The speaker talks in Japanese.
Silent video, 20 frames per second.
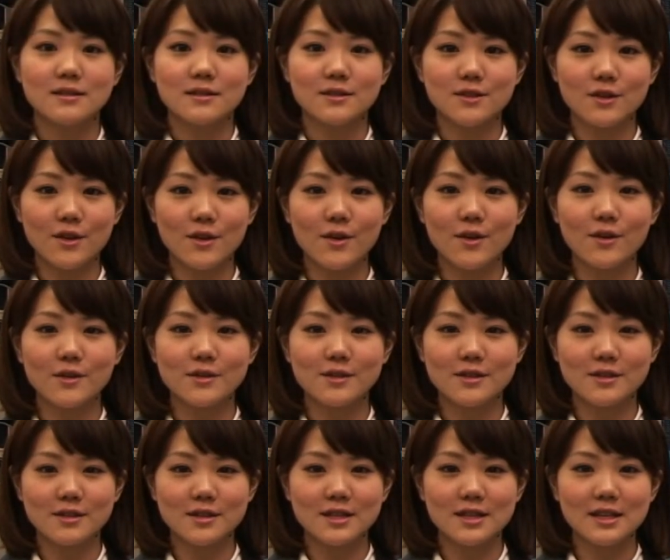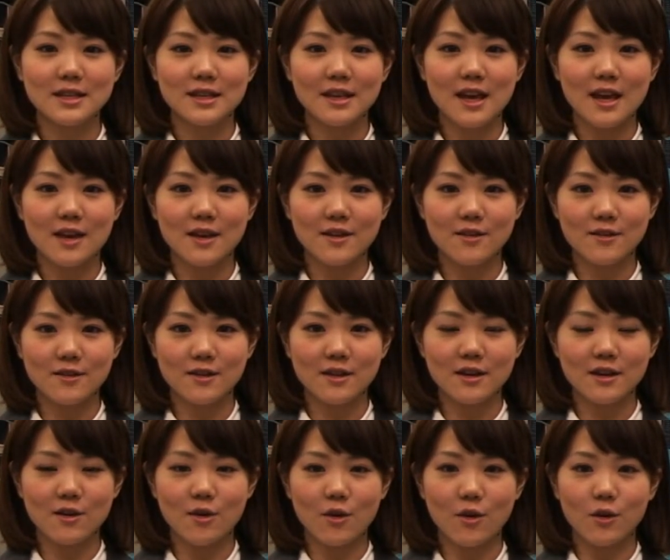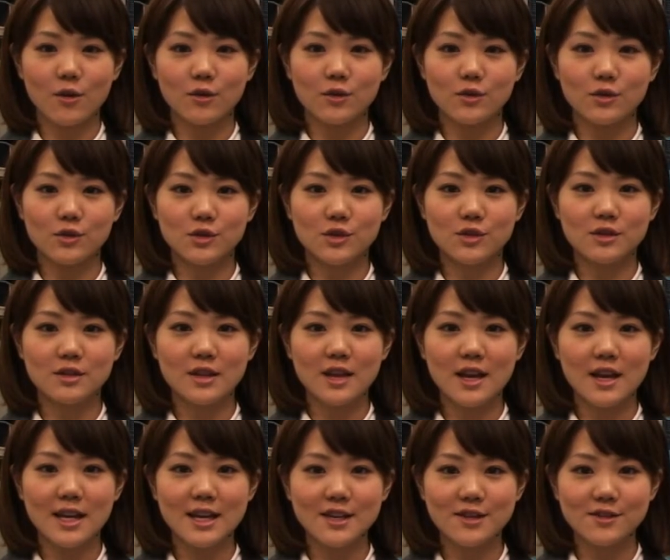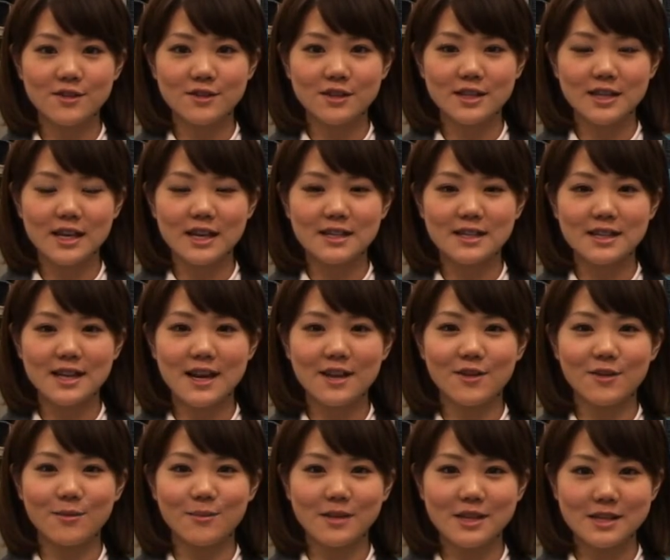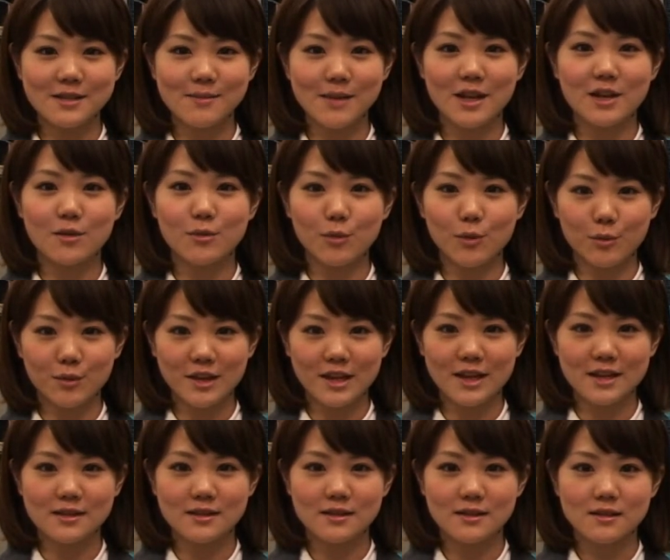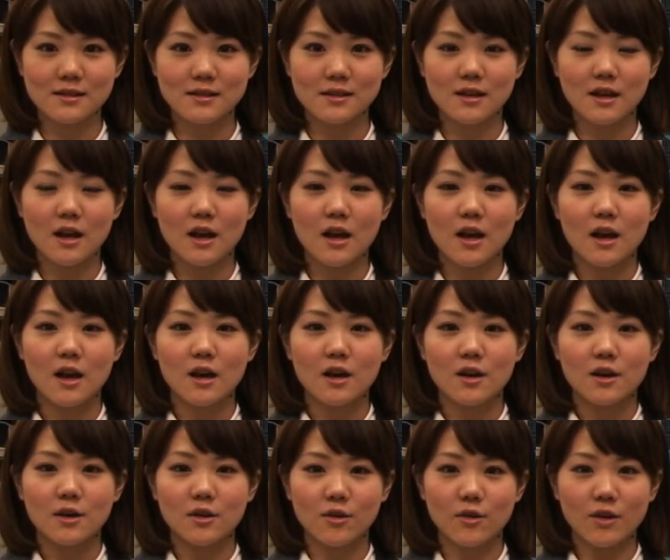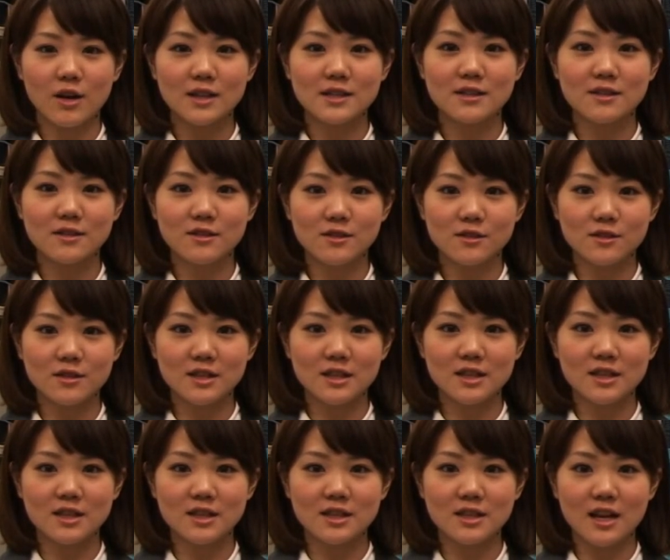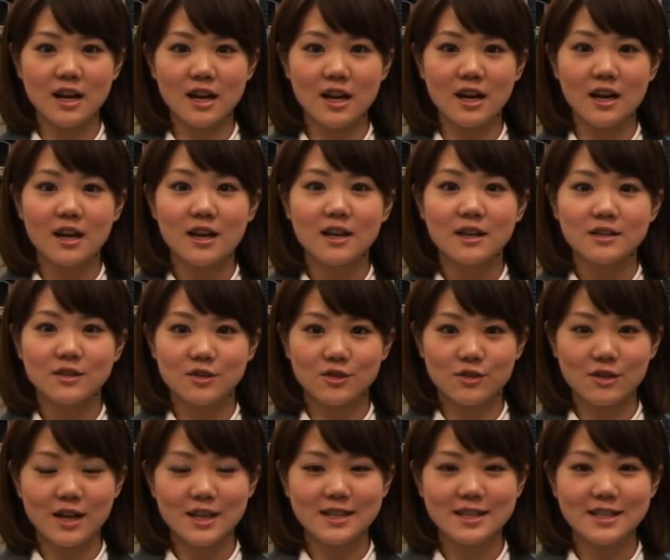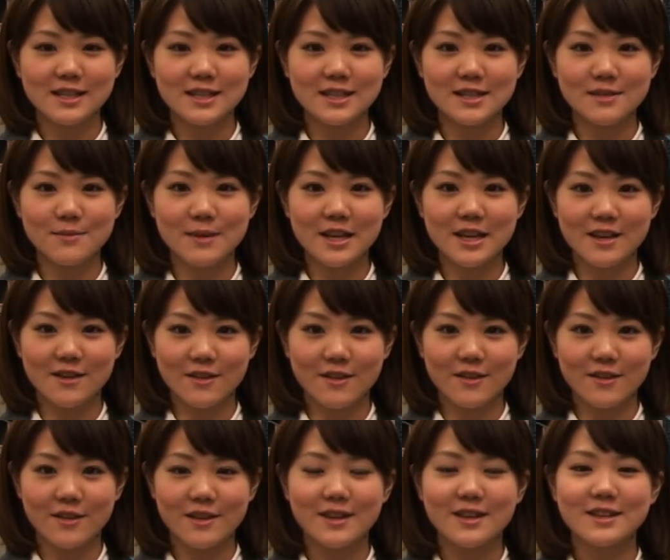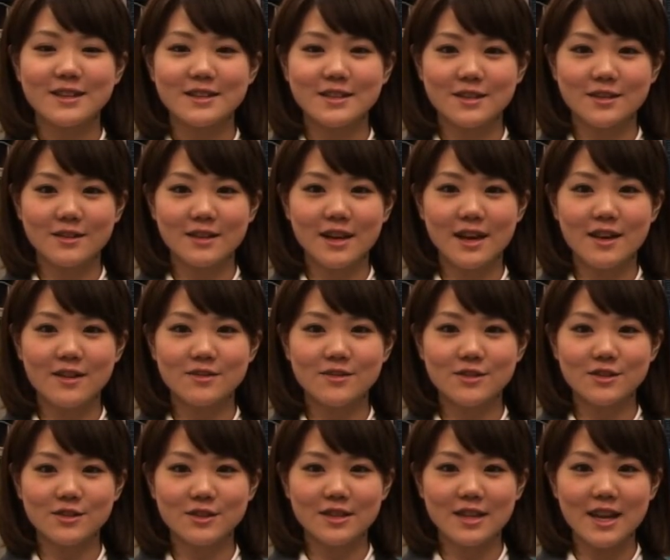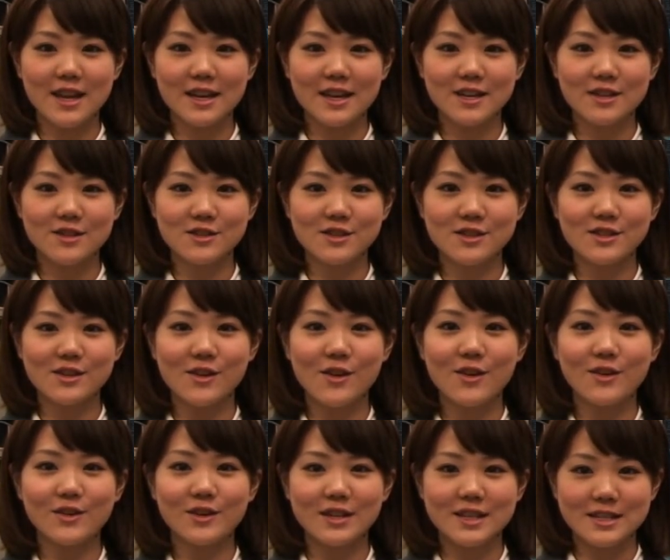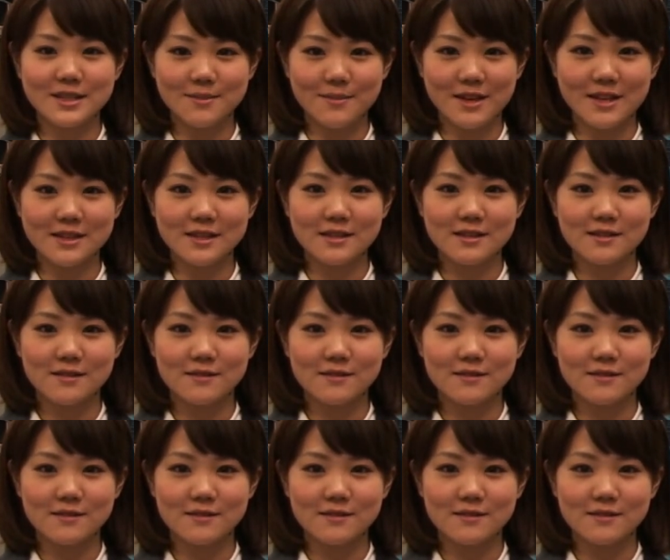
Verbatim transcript: 情報通信研究機構宇宙天気ニュースキャスターの水間智美です5月12日から18日までの週刊宇宙天気ニュースをお送りします